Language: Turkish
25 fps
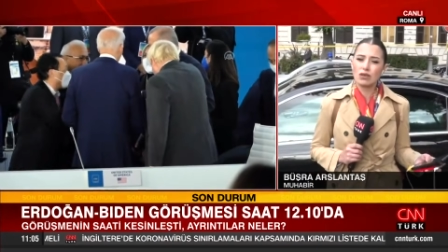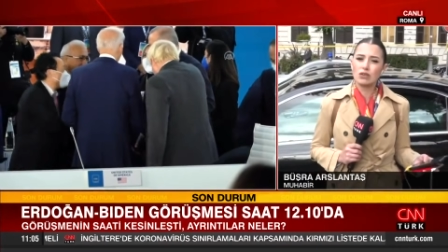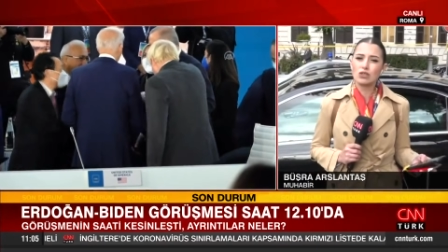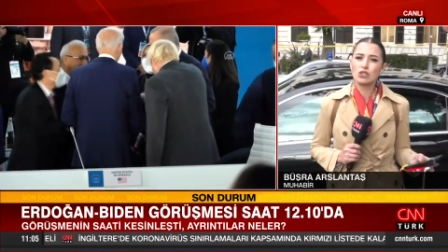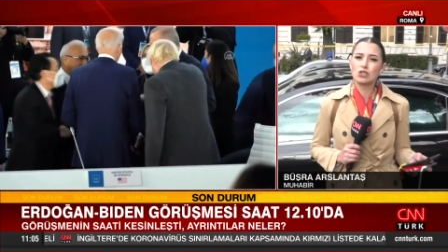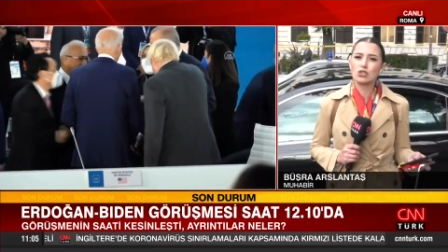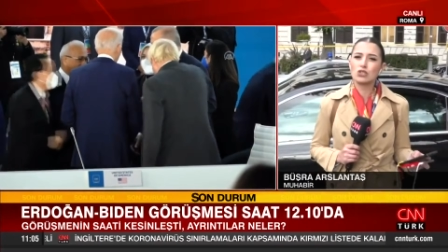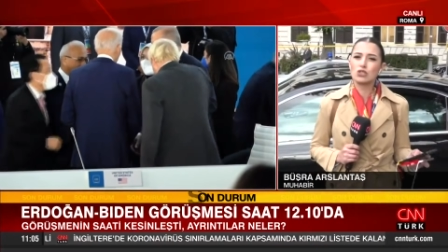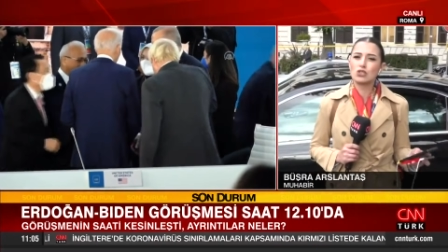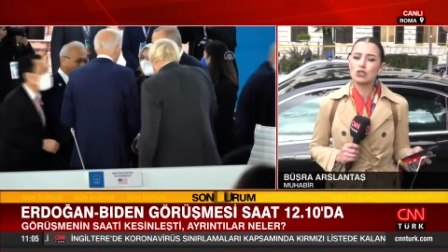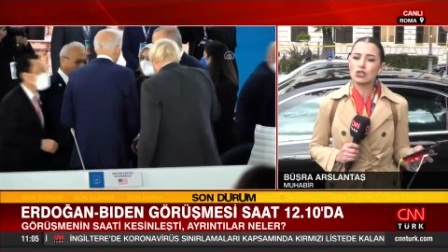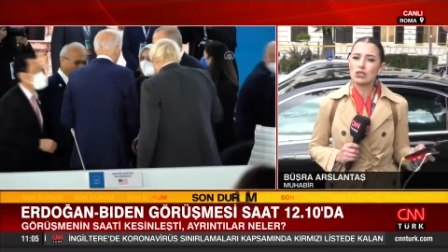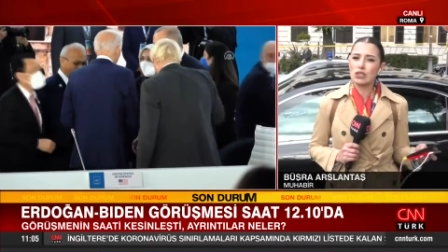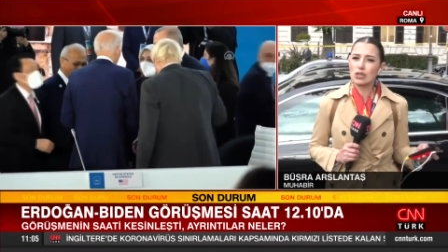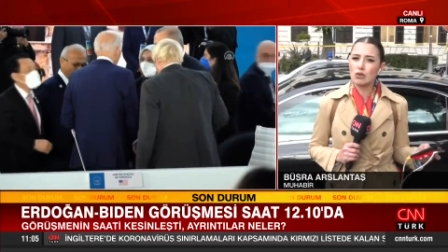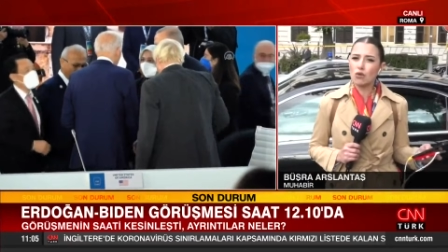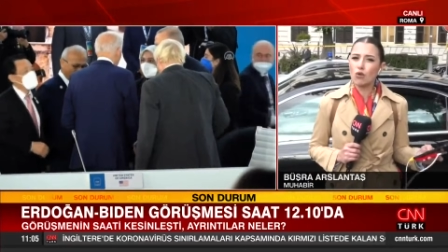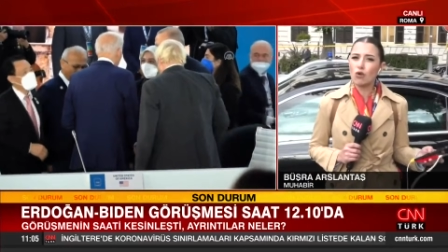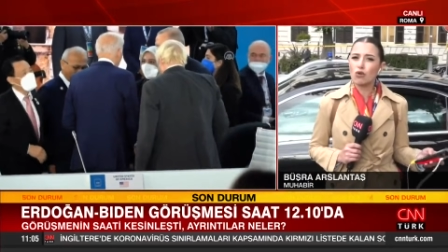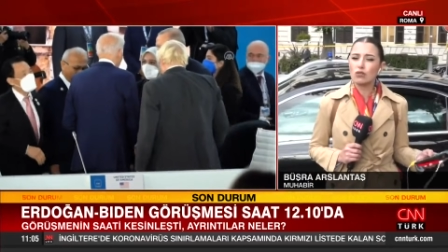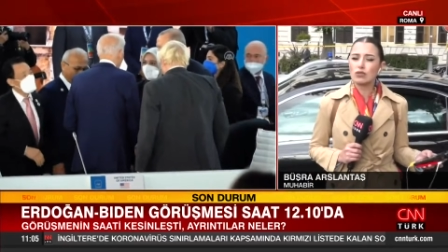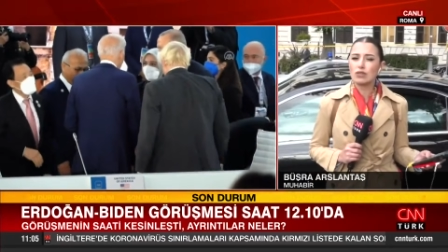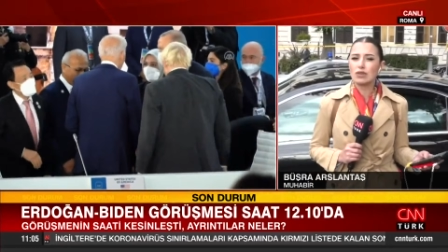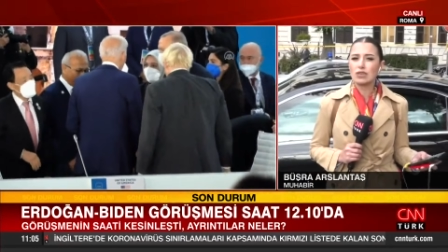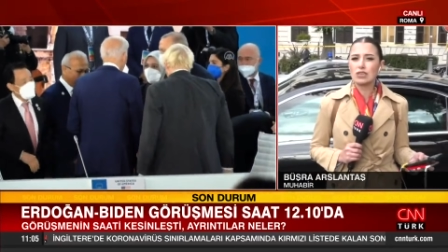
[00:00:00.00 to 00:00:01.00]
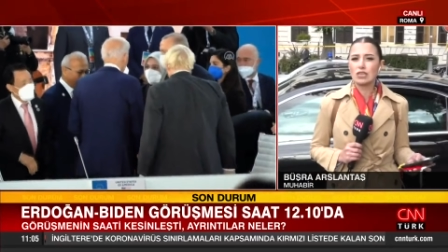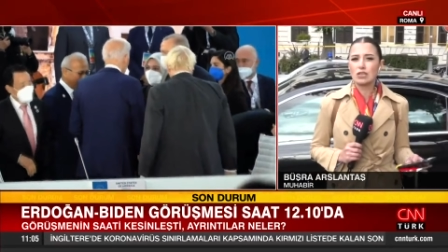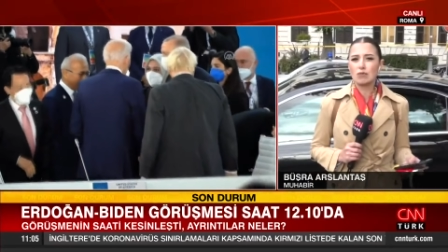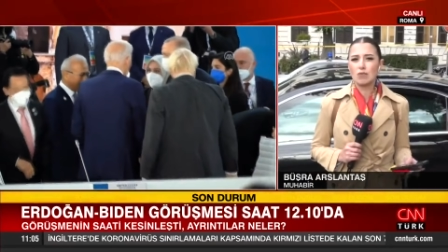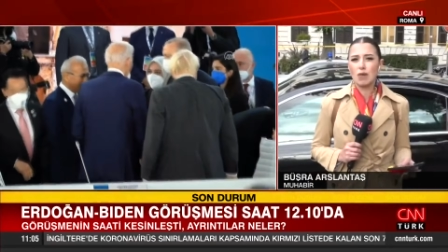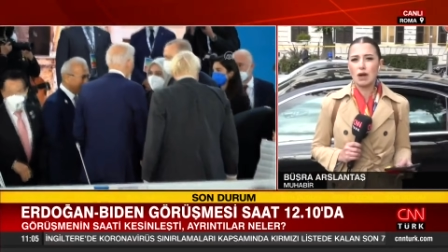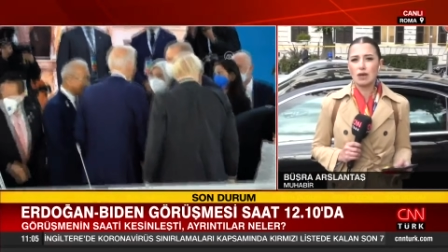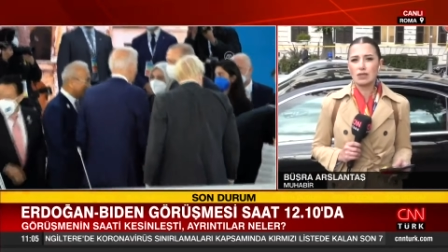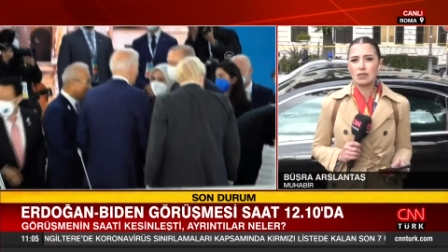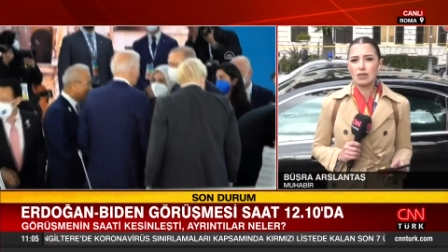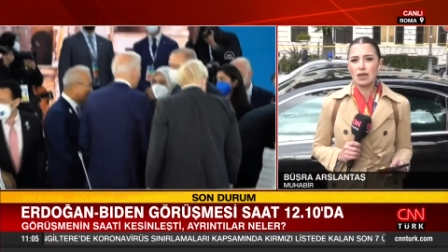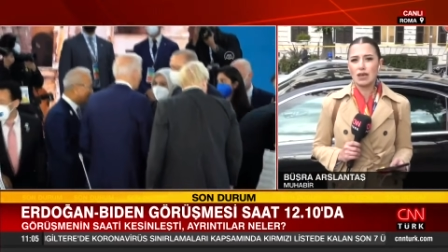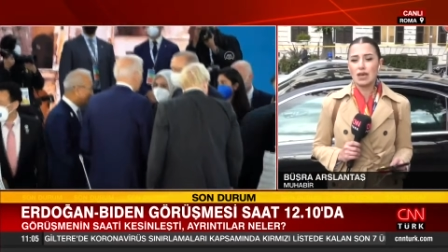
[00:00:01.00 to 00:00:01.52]
aşırıcıları orada
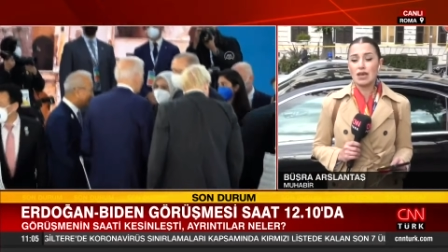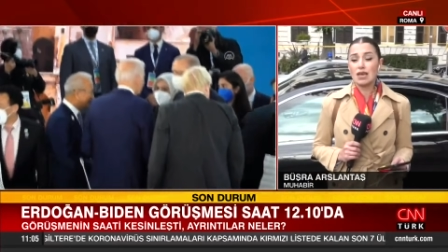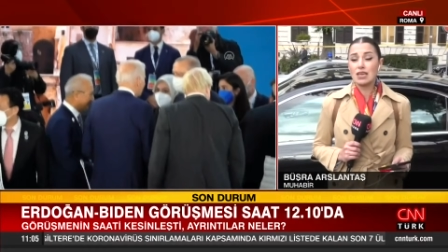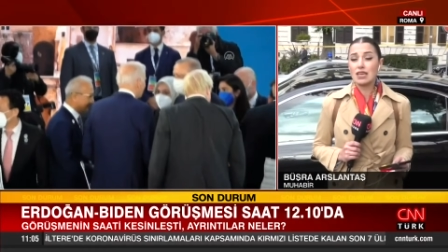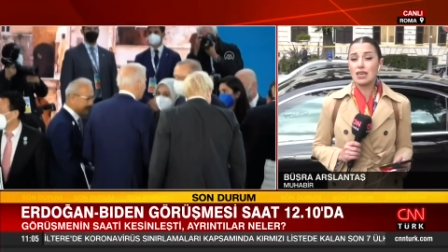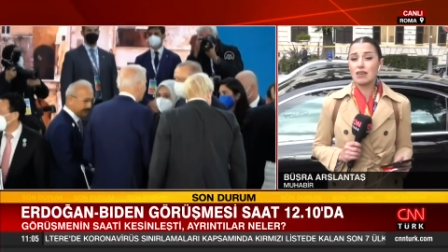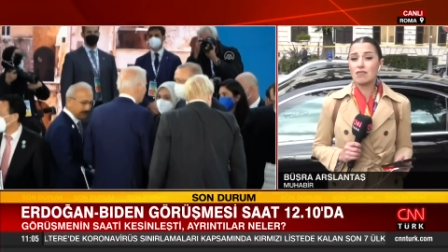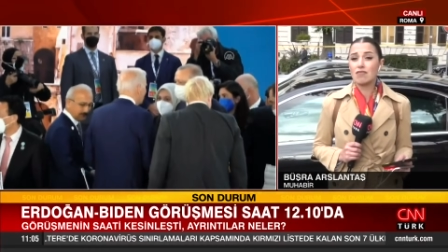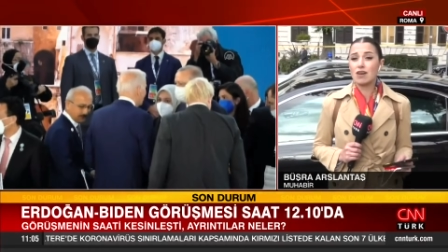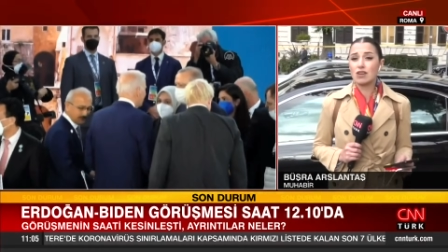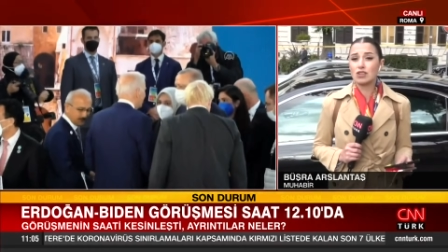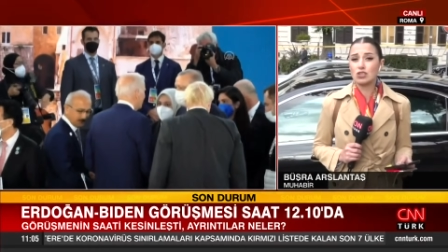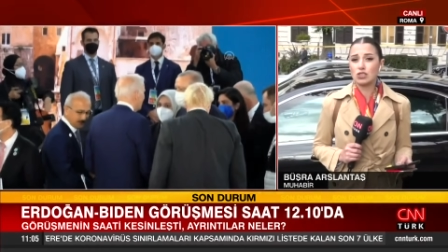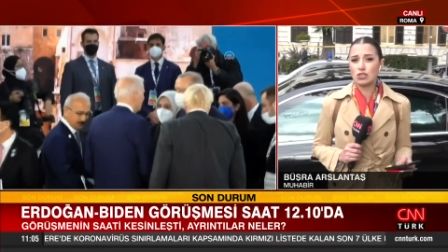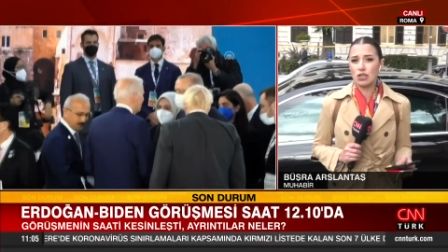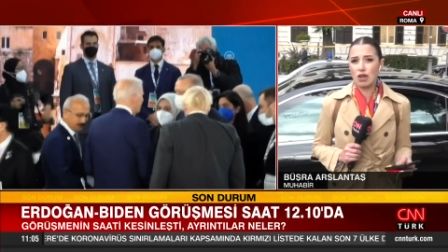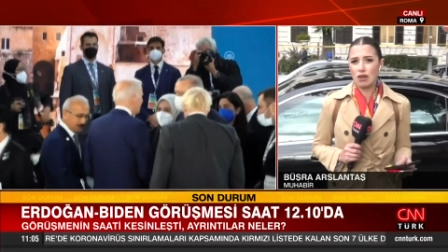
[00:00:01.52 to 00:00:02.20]
ayırmakta yavaş